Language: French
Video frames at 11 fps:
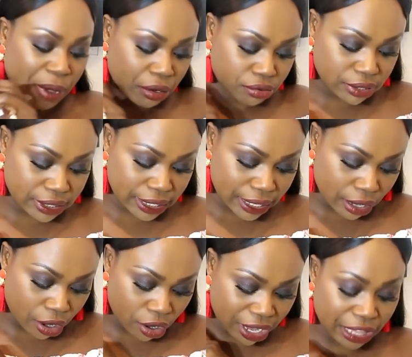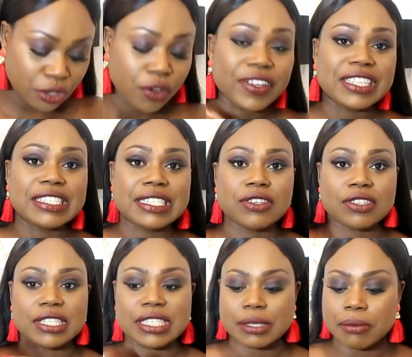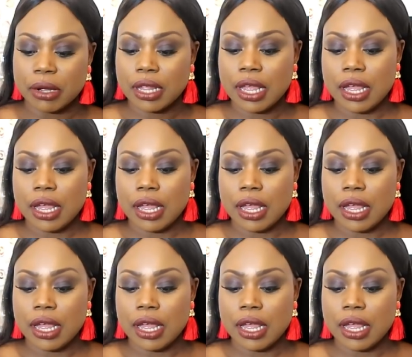m'a coûté 90 centimes